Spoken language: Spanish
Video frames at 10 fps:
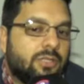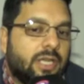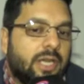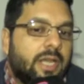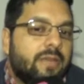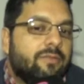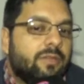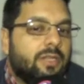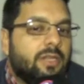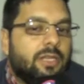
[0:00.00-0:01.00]
que hará
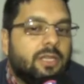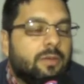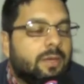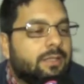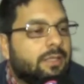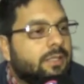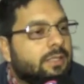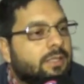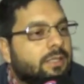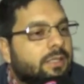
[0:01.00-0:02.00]
definir en el debate
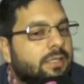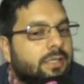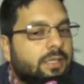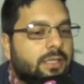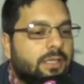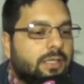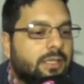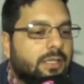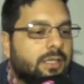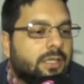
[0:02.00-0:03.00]

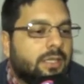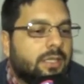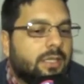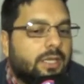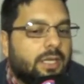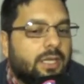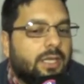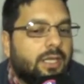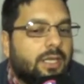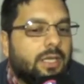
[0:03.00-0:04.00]
eh,
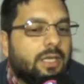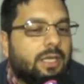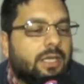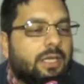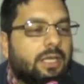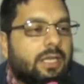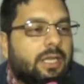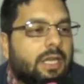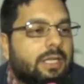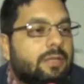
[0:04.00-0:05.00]
qué,
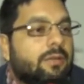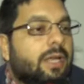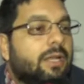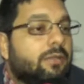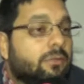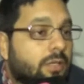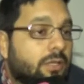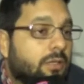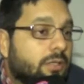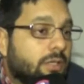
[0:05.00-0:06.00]
actividad
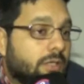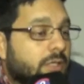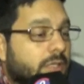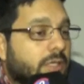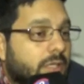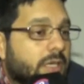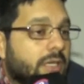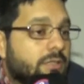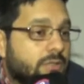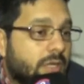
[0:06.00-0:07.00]

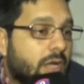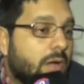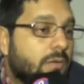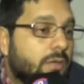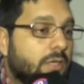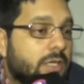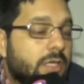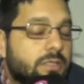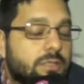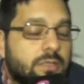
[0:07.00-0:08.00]
realizó cada uno en el
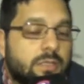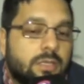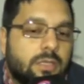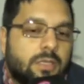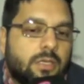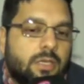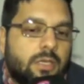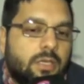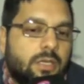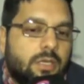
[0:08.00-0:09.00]
hecho.
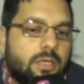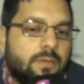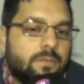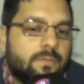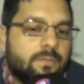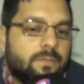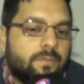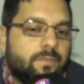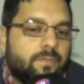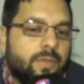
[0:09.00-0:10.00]
Eh,
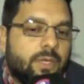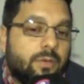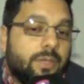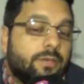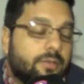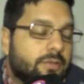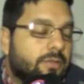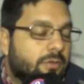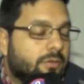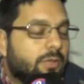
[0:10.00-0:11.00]
pero bueno,
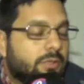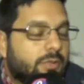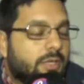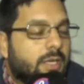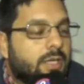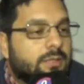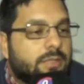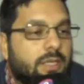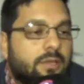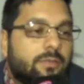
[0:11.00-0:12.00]
con cuanto a las,
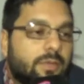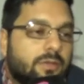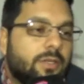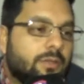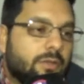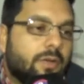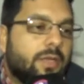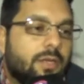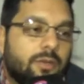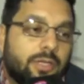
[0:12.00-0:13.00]
las dos menores,
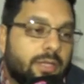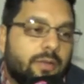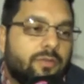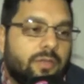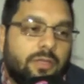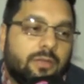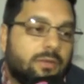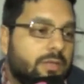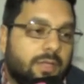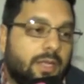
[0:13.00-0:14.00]
todavía no está definido,
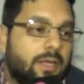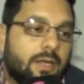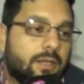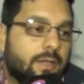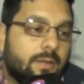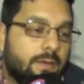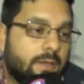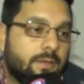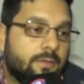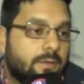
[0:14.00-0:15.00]
no está descartado
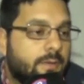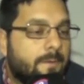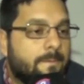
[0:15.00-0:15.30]
nada todavía.